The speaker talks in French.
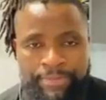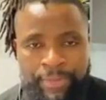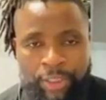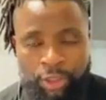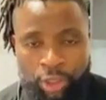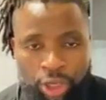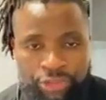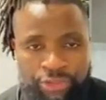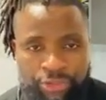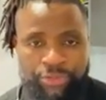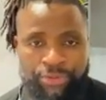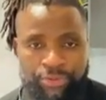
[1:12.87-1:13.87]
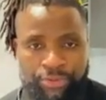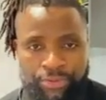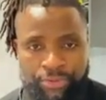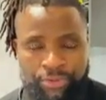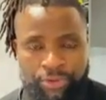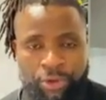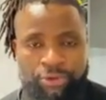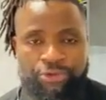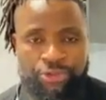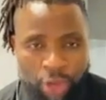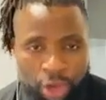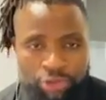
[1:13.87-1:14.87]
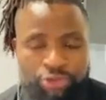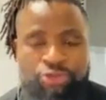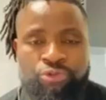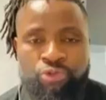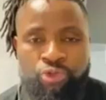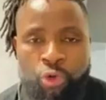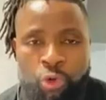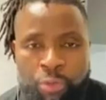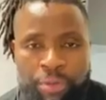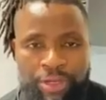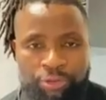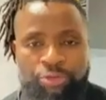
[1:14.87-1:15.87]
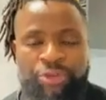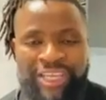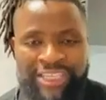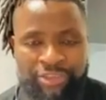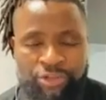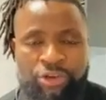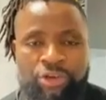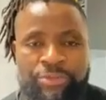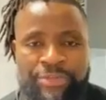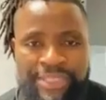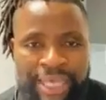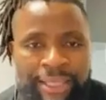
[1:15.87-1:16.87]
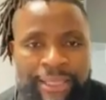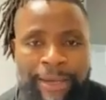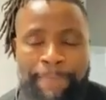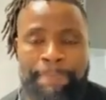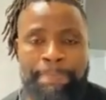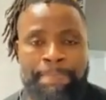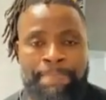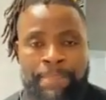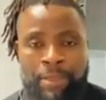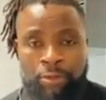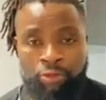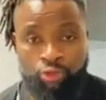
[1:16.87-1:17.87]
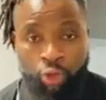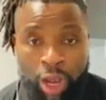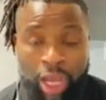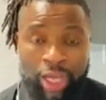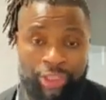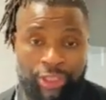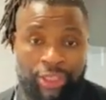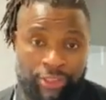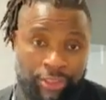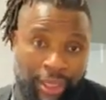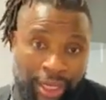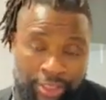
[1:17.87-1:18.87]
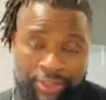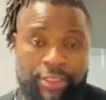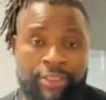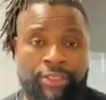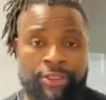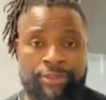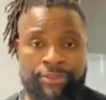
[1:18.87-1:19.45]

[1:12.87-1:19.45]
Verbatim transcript: Lorsque on sort d'une double humiliation comme celle-là, toi, en tant qu'entraîneur,